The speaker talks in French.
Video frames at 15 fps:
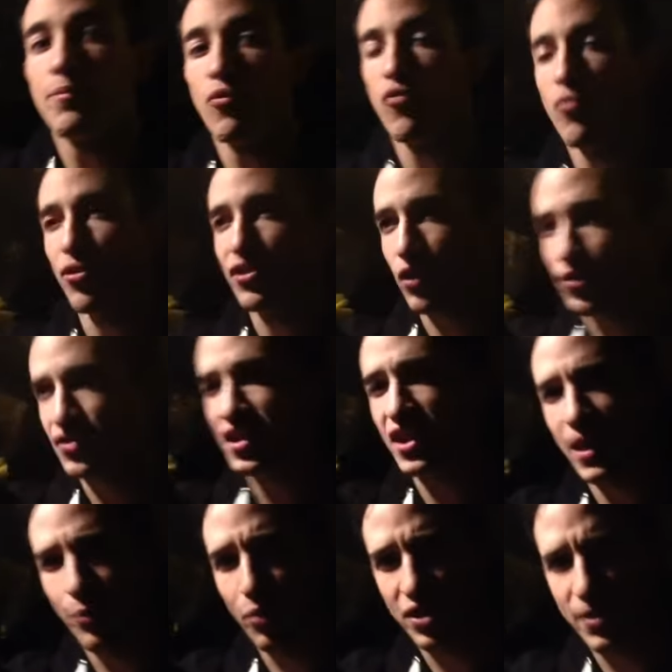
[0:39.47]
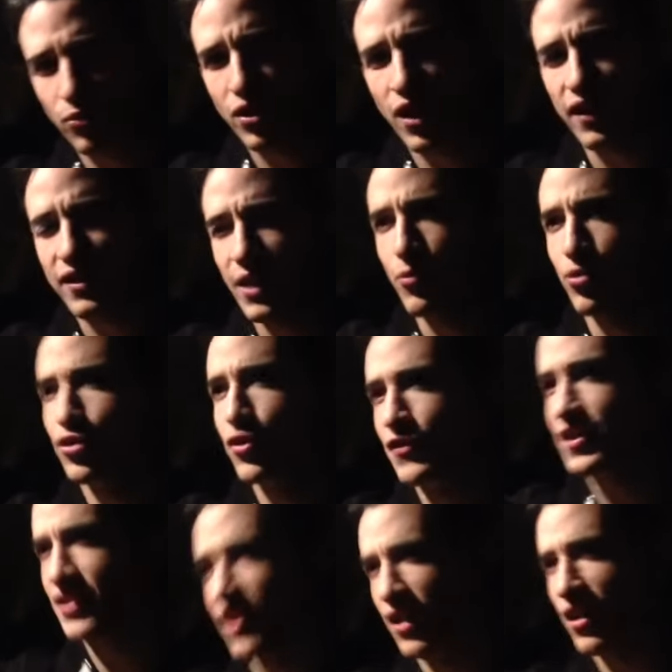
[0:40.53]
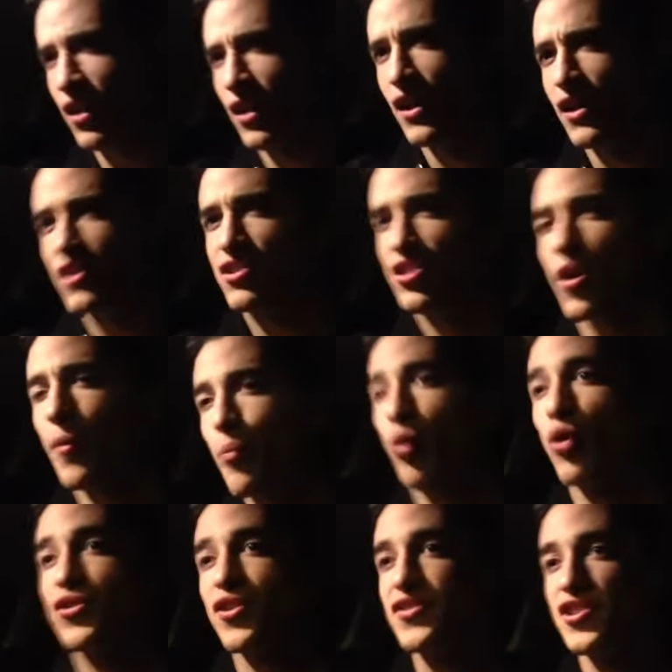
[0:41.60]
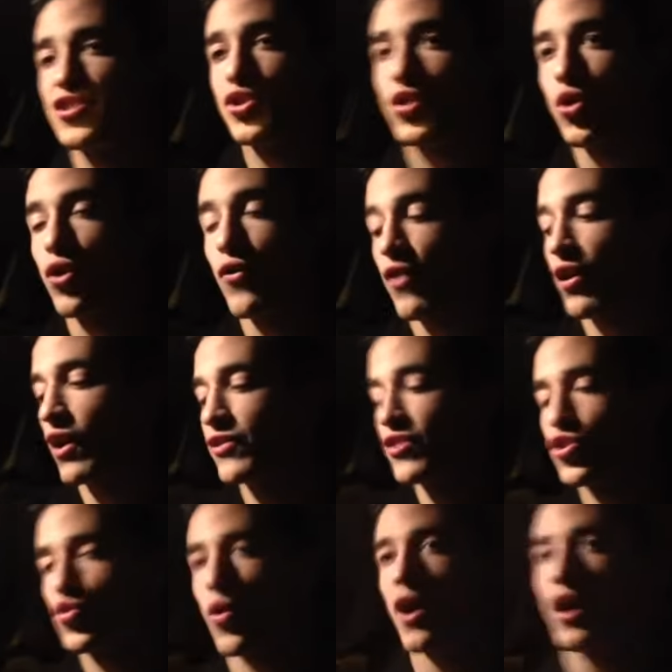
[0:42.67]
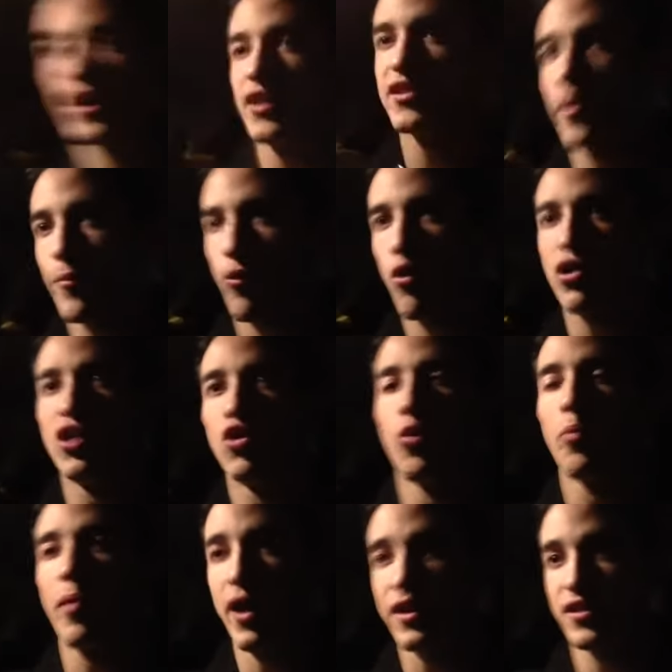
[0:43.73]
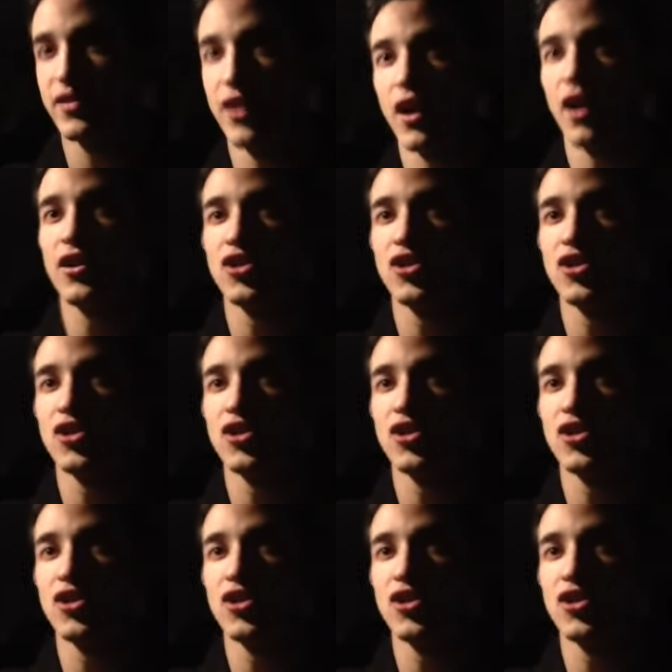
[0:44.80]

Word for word: Et pour vous montrer aussi qu'il est possible de garder un mode de vie sain sans pour autant s'exclure voilà, des soirées, des apéros avec les copains, etc.